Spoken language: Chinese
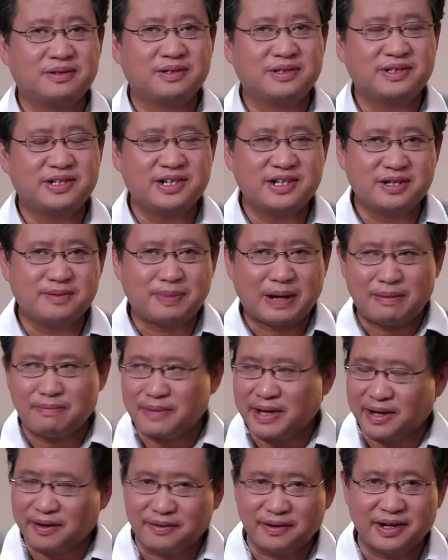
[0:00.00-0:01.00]
甚至把
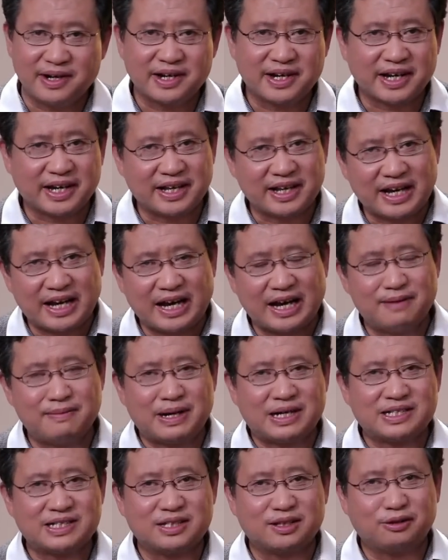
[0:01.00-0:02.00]
美国人给的海
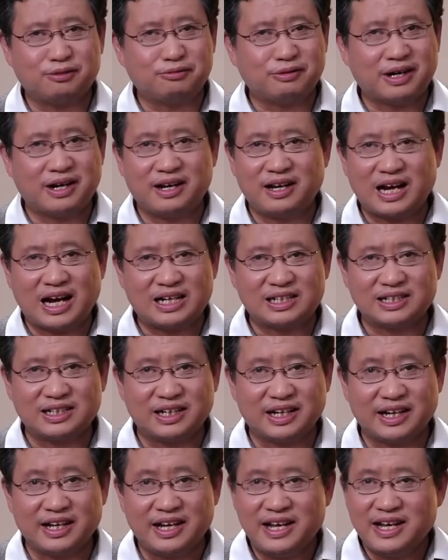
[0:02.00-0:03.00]
马斯突然拉上
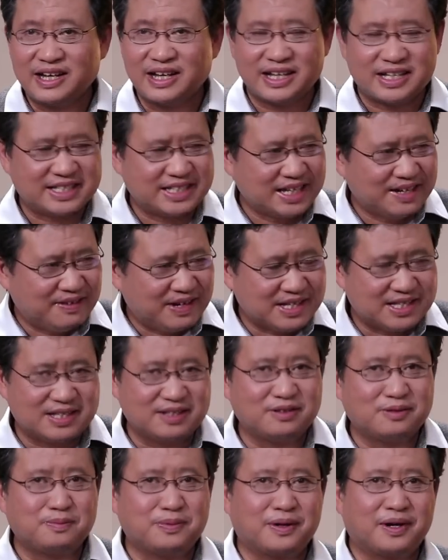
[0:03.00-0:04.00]
来，给塞瓦斯
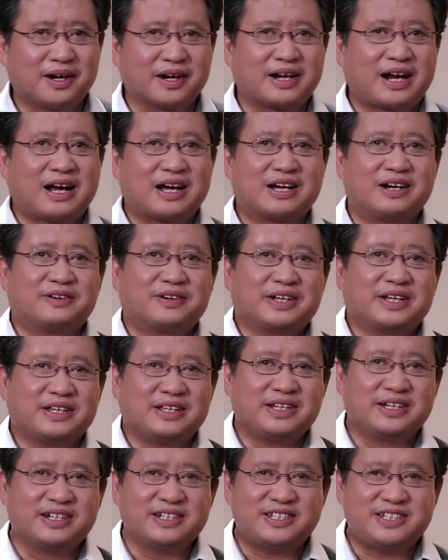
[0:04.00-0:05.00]
托波尔港口里
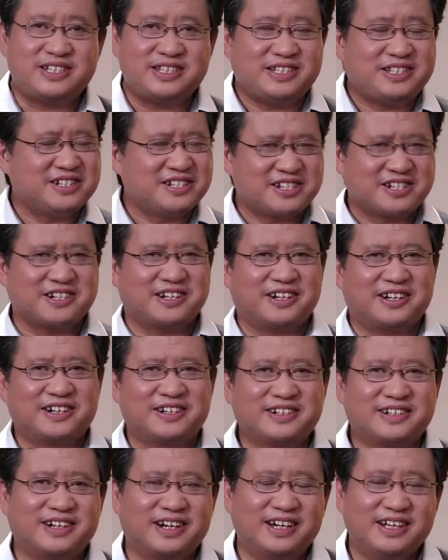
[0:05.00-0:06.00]
一个骑射，
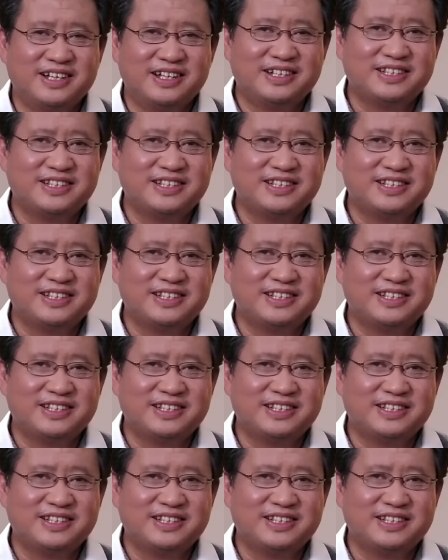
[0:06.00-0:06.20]
是吧？